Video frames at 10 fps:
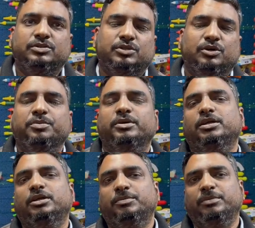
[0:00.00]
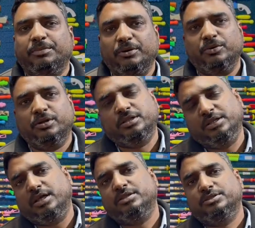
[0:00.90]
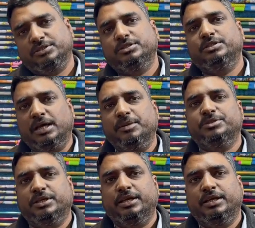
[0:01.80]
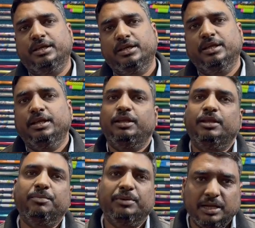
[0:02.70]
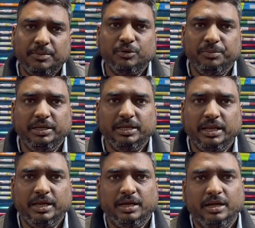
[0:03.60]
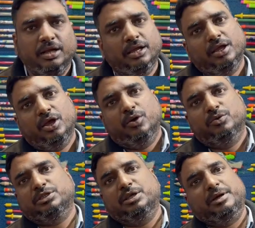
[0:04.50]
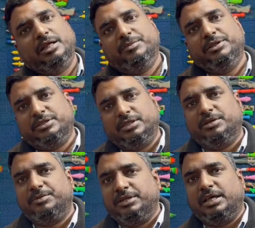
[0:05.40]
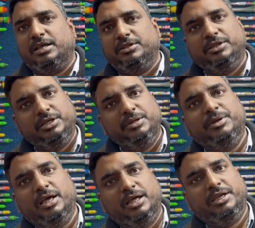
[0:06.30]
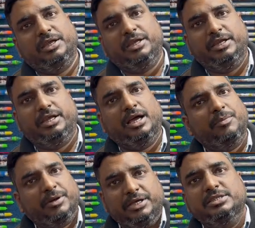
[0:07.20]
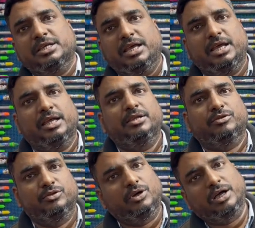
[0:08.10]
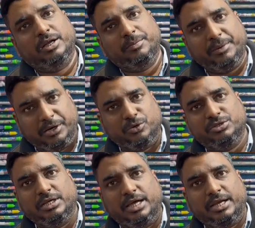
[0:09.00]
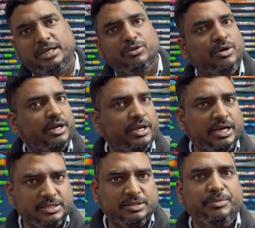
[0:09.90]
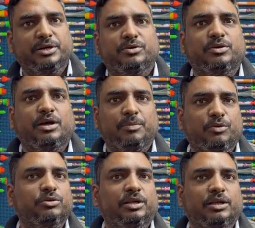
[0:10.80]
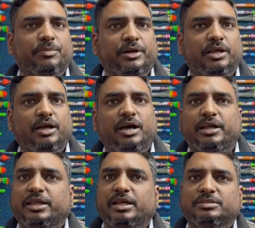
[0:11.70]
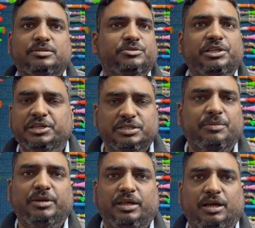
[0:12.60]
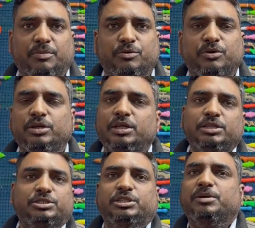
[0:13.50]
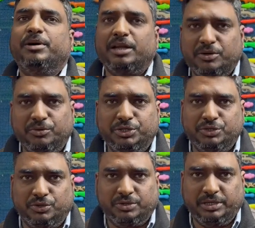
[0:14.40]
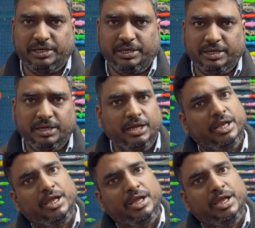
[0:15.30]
शॉप बाबा गोरखनाथ नाम से है नंबर आपको मिल जाएगा उसके बाद में सदर बाज़ार दिल्ली में आने के लिए आप कहीं से आए तो अगर मेट्रो से आ रहे हैं तो आर के आश्रम मेट्रो आपको उतरना पड़ेगा आर के आश्रम से रिक्शा मिलेगा आपको सीधे बारह टूटी चौक के लिए